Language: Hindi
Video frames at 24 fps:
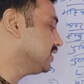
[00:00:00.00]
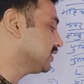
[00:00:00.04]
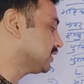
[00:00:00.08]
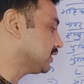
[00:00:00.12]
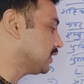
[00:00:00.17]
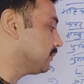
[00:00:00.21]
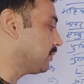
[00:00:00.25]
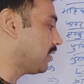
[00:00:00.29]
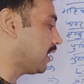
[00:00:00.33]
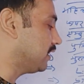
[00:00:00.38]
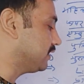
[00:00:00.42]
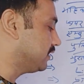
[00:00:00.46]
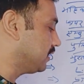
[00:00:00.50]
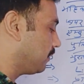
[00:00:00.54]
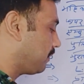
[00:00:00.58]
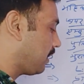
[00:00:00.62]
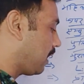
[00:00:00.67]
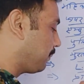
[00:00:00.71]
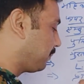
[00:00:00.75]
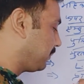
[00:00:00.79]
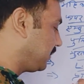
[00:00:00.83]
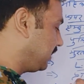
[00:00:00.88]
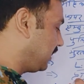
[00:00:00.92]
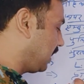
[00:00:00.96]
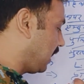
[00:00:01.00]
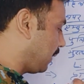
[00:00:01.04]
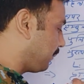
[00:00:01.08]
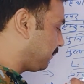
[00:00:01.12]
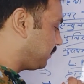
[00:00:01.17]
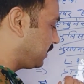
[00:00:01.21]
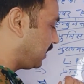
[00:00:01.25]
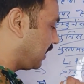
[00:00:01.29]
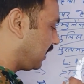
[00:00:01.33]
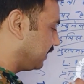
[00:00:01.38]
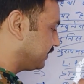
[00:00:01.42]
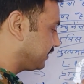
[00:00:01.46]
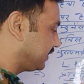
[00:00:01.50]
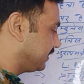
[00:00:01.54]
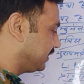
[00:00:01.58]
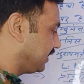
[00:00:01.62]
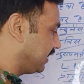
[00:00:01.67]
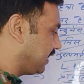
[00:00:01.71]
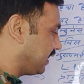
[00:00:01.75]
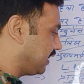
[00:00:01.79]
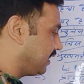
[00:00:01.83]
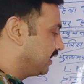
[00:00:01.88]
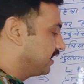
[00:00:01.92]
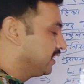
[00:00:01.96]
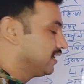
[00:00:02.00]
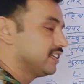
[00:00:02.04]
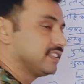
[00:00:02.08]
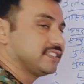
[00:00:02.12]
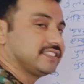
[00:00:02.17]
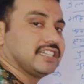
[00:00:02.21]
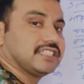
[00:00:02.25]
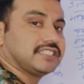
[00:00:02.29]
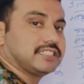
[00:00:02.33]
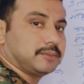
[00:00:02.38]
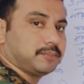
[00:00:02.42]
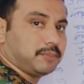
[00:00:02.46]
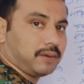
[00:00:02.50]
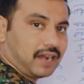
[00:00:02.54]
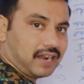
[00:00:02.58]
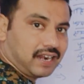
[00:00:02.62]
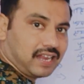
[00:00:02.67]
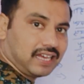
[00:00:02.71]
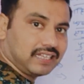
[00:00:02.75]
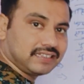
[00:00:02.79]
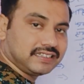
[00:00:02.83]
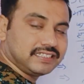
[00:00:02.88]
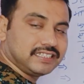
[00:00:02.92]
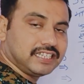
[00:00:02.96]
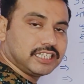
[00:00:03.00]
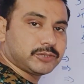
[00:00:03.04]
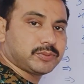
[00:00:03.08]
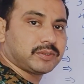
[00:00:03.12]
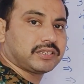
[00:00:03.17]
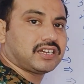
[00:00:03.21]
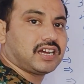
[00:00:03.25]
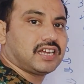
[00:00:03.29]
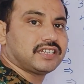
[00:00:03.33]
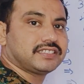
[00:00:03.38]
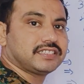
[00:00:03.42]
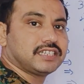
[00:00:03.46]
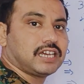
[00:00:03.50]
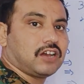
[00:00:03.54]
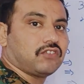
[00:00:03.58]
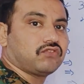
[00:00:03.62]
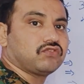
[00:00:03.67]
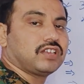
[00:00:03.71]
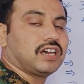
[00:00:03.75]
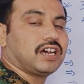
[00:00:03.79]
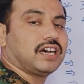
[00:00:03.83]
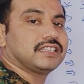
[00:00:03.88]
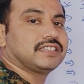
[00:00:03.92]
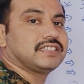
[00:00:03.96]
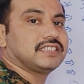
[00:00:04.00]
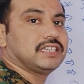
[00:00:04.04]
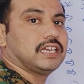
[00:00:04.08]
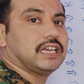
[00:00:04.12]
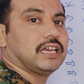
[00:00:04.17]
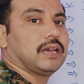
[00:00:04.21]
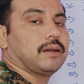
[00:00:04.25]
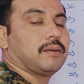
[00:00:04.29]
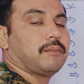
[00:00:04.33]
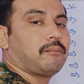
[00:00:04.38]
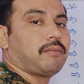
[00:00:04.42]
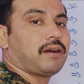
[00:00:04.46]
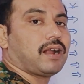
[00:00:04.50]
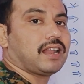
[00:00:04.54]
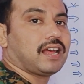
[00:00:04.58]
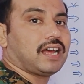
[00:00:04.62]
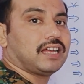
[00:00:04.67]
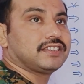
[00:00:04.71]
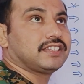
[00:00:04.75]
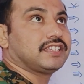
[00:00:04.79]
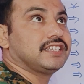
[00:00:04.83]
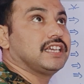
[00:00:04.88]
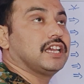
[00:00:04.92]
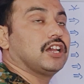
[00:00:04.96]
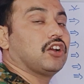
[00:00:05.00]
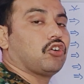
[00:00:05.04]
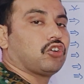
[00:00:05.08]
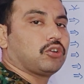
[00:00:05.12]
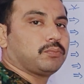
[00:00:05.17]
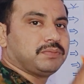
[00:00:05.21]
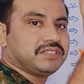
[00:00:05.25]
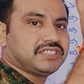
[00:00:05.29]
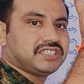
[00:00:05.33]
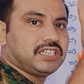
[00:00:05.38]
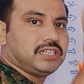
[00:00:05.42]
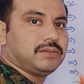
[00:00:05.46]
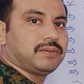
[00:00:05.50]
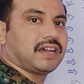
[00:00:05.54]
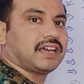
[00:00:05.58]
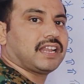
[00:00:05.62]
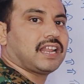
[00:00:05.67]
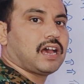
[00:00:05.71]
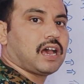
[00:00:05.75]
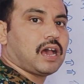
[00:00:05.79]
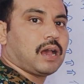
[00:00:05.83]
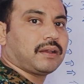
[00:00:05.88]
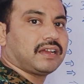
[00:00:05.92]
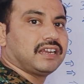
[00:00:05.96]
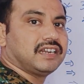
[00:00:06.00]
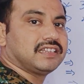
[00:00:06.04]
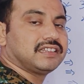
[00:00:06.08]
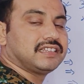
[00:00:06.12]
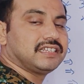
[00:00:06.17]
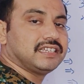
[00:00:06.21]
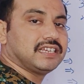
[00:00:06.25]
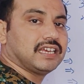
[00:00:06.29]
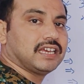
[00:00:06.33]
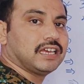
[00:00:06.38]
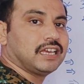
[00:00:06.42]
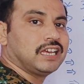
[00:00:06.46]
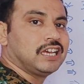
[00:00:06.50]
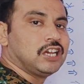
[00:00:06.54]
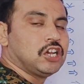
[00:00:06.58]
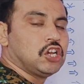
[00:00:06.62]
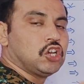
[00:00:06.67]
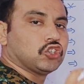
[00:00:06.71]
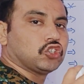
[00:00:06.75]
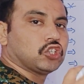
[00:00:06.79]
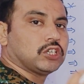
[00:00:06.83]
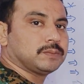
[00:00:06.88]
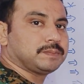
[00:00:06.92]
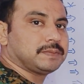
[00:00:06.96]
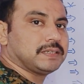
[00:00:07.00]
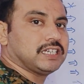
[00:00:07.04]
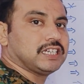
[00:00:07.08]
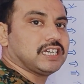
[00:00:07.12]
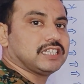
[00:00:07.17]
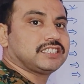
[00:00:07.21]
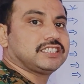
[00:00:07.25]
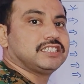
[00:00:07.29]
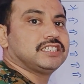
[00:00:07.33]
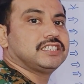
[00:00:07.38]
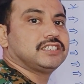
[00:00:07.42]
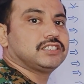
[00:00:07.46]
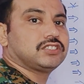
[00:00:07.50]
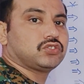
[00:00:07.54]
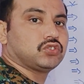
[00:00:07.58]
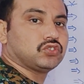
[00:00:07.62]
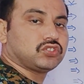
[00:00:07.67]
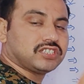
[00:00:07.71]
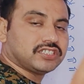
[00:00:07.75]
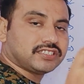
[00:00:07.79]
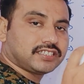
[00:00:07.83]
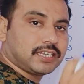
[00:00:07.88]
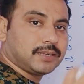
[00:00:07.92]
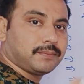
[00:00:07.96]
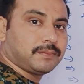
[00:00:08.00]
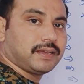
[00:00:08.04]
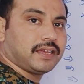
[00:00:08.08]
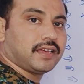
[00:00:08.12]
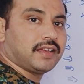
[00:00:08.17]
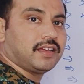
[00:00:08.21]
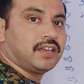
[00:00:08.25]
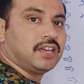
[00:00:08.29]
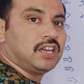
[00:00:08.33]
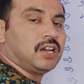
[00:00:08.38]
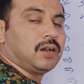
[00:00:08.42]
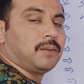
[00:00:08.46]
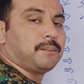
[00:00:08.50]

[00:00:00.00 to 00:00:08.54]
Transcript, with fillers: इसके बाद जब आपकी आपदा आती है जैसे बाढ़ आती है इस प्रकार से आपदा आती है बाढ़ आती है और बिजली वगैरह आ गिरती है तो ऐसी सिचुएशन में